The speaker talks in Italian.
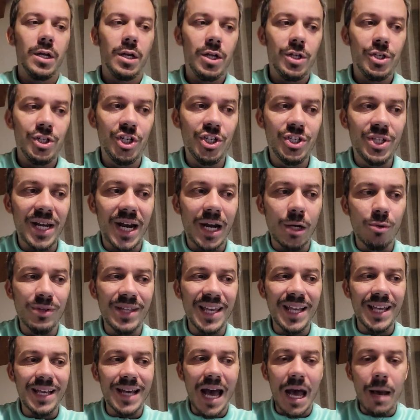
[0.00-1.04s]
Ci saranno
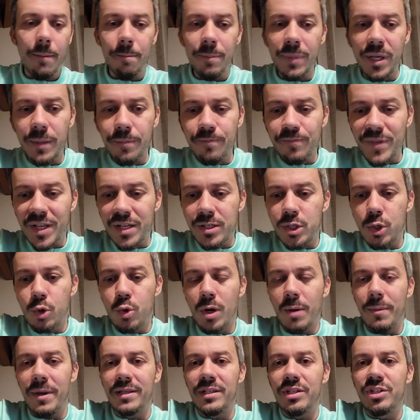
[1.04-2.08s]
dei cambi,
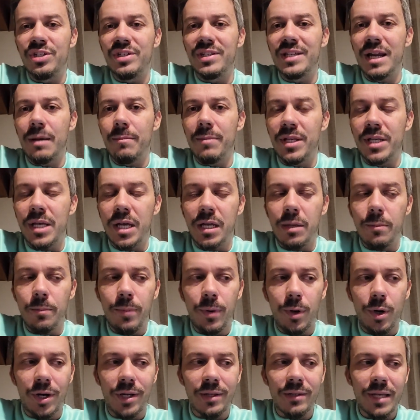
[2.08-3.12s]
sicuramente ci sarà Mignani in
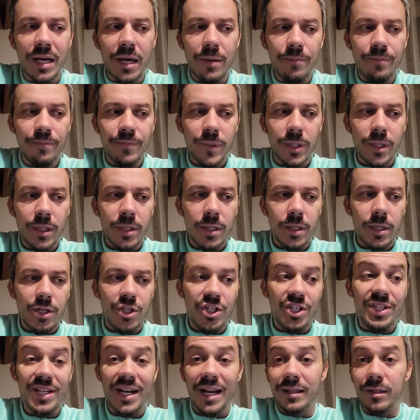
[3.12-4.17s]
porta,
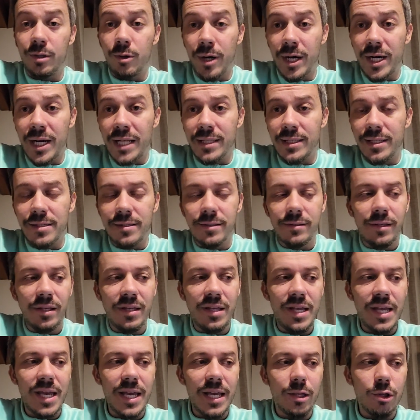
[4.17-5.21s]
ci sarà Teo Hernandez di
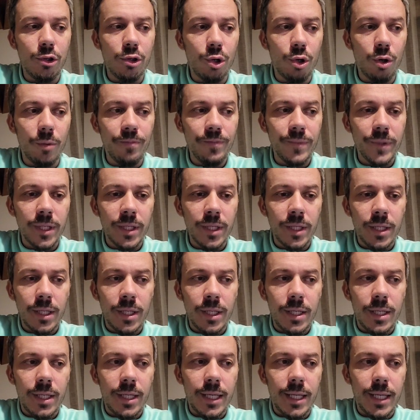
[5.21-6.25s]
rientro,
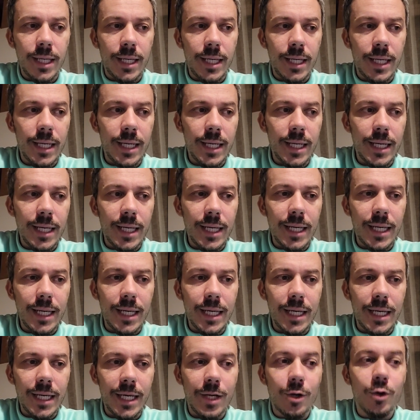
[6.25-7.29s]

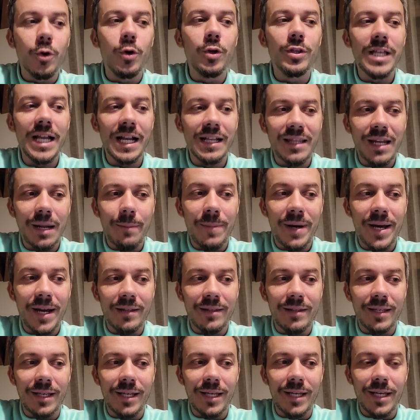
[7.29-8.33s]
eh, dall'altra
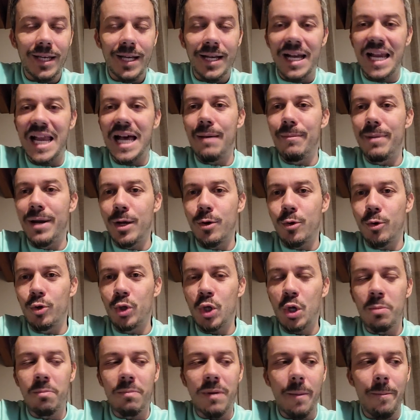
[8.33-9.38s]
parte Calabria
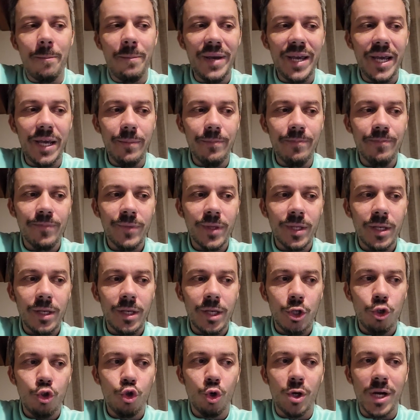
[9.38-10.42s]
contro Mbappé,
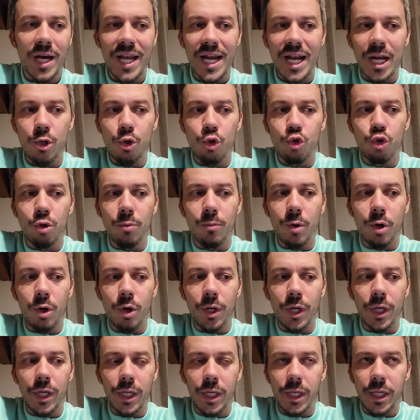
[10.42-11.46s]
giocheranno
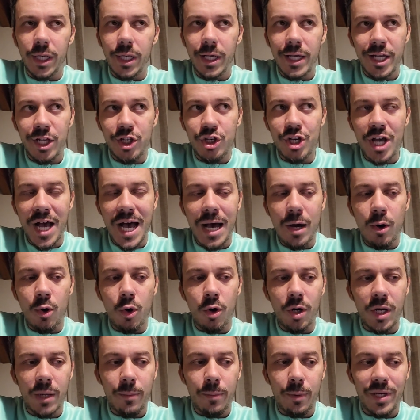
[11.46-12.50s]
Tomori e
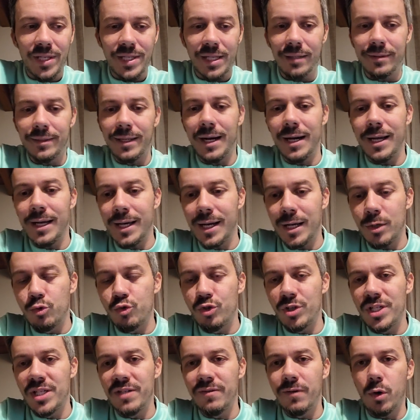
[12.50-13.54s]
Ciao, che poi salterà la gara
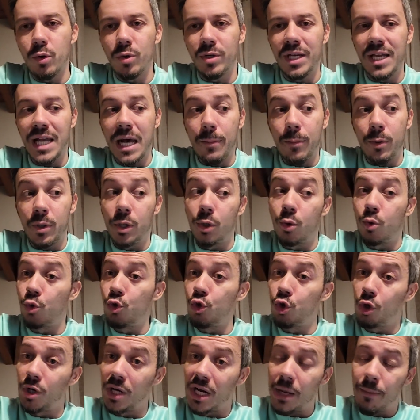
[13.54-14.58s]
successiva con il Napoli in cui
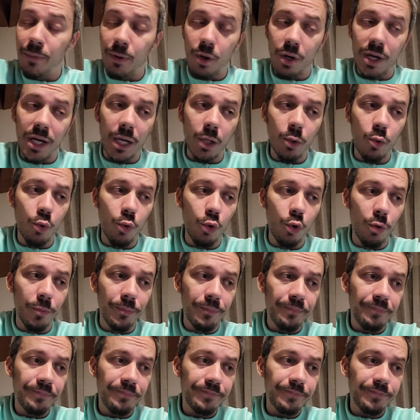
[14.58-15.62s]
giocherà però Calulu,